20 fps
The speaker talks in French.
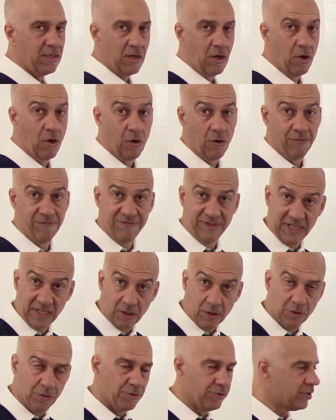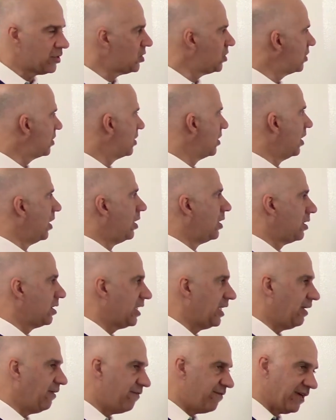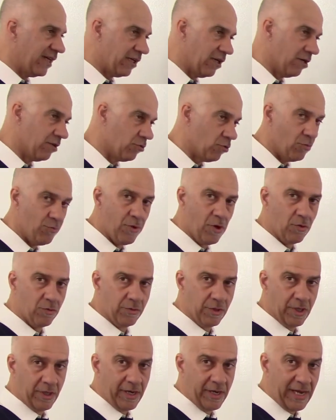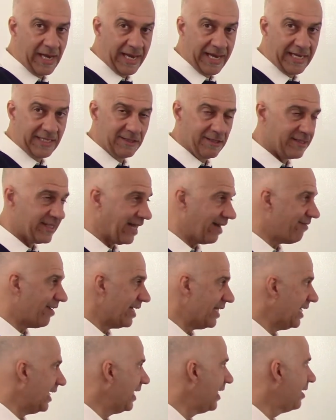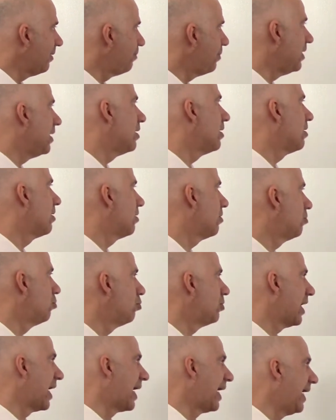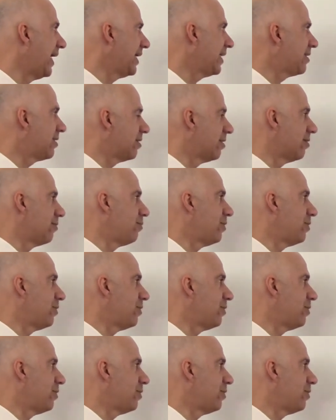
un virus qui fait que tout le monde euh, arrête de travailler, puis euh, tout arrête,